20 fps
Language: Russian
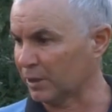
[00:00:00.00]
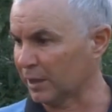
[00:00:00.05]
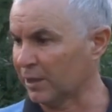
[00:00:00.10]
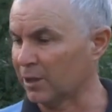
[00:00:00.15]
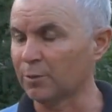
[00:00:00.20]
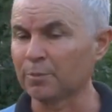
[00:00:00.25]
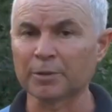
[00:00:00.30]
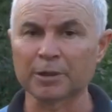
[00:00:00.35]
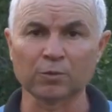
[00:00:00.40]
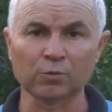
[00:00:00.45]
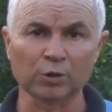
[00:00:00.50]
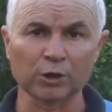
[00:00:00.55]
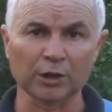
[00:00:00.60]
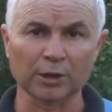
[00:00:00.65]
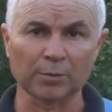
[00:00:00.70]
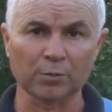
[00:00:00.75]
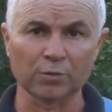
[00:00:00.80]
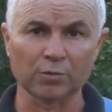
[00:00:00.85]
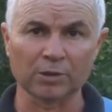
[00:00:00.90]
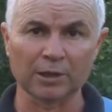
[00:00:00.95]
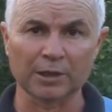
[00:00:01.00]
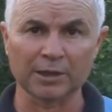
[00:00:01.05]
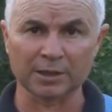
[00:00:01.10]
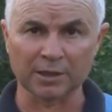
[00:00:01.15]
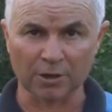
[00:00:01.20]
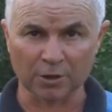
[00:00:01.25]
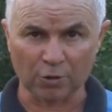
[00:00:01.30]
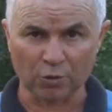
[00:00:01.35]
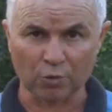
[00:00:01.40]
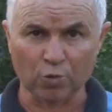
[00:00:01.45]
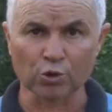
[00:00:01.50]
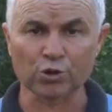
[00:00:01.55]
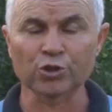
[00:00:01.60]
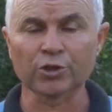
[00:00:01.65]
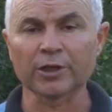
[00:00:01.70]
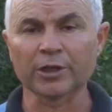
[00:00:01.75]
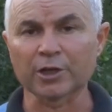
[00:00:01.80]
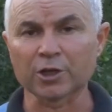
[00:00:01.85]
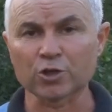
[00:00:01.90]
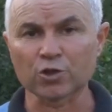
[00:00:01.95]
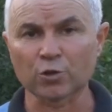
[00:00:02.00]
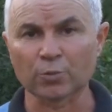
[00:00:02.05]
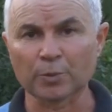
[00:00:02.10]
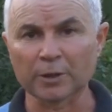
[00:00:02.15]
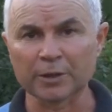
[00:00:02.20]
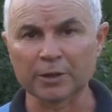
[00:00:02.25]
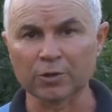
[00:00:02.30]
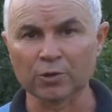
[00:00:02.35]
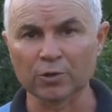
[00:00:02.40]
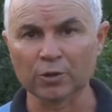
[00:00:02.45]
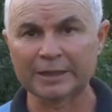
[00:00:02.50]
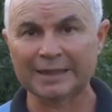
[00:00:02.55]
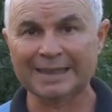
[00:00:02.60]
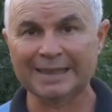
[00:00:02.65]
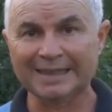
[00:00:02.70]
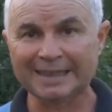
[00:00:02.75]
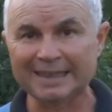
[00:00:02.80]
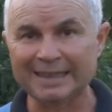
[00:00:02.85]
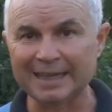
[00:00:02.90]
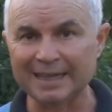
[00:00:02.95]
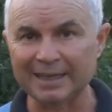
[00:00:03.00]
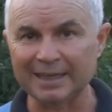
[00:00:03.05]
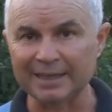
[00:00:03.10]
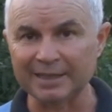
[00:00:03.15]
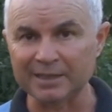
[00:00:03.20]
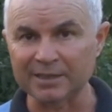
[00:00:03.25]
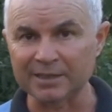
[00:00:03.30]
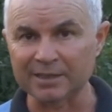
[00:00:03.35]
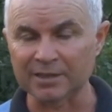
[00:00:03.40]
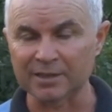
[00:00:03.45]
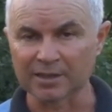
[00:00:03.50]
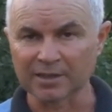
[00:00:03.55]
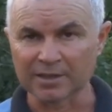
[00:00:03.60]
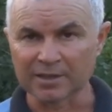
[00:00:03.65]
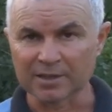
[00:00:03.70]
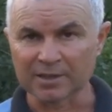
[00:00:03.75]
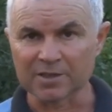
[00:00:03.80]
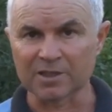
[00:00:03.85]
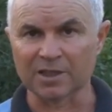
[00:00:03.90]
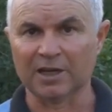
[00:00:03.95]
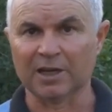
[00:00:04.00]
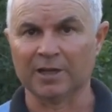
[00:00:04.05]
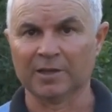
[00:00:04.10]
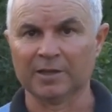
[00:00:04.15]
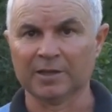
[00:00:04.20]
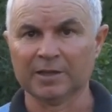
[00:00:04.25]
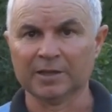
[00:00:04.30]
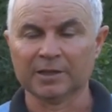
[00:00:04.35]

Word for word: Данный подвой, на мой взгляд, очень хорошо подойдет и для этих теплиц цели.